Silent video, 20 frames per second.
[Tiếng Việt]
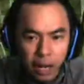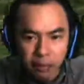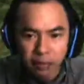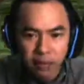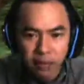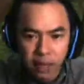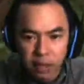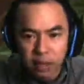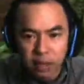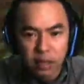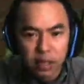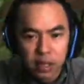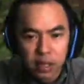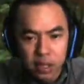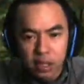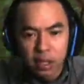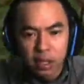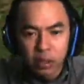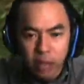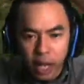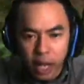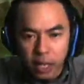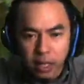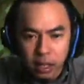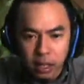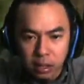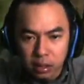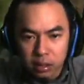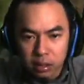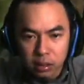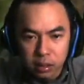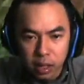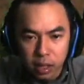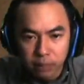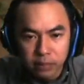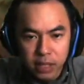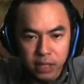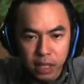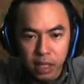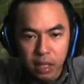nên làm như vậy. Đừng có kháng cự, nó
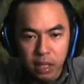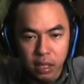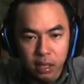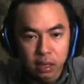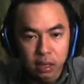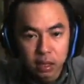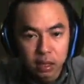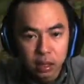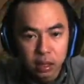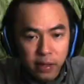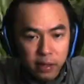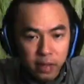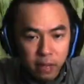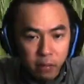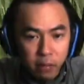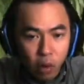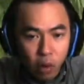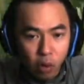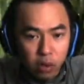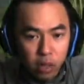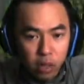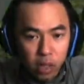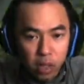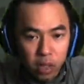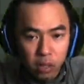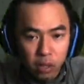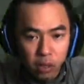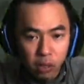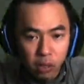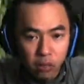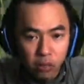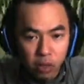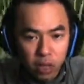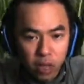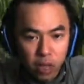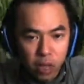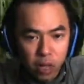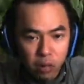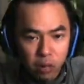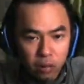đấm chết ấy. Mấy phen cứ giả bộ như là ở thôi không có
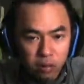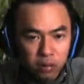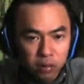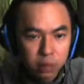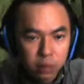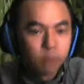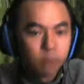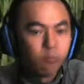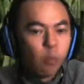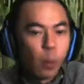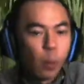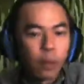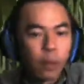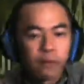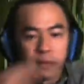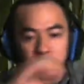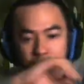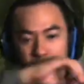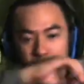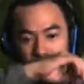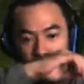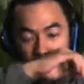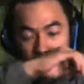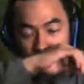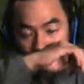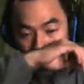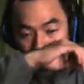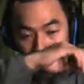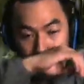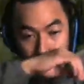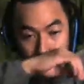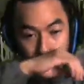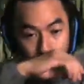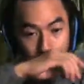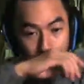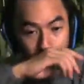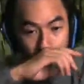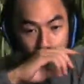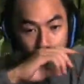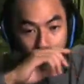gì đâu. Thì bình tĩnh lại.
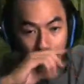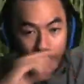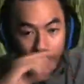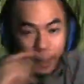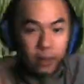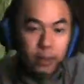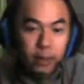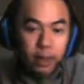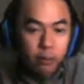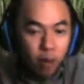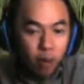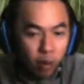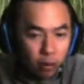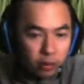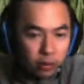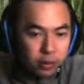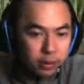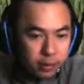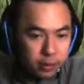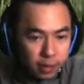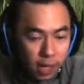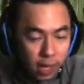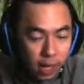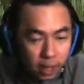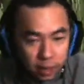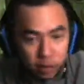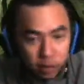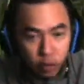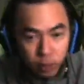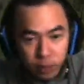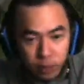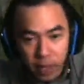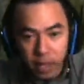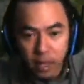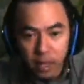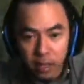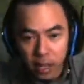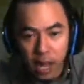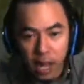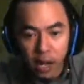Không là giả bộ nhờ nó giúp
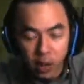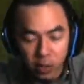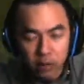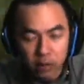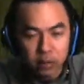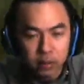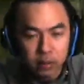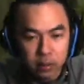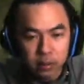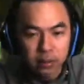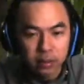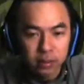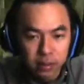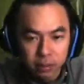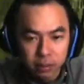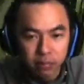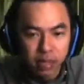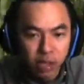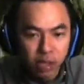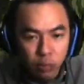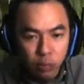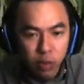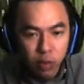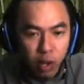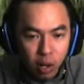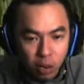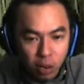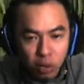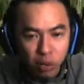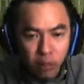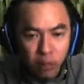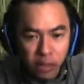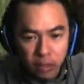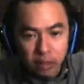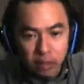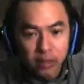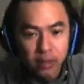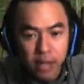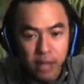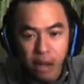đỡ. À lộn. Mình giúp nó, nó giúp mình,
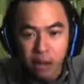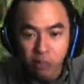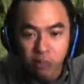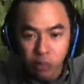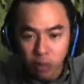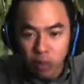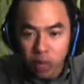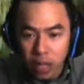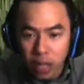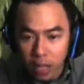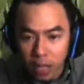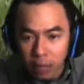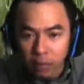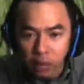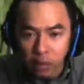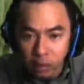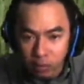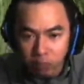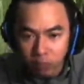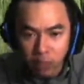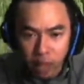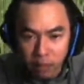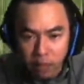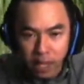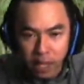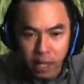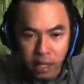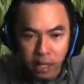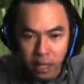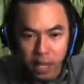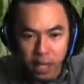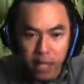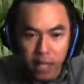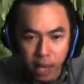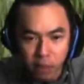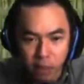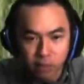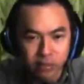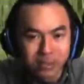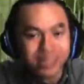tạo ra một quan hệ nói chung bạn bè giả
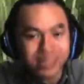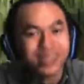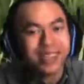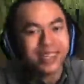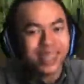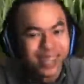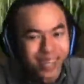tạo.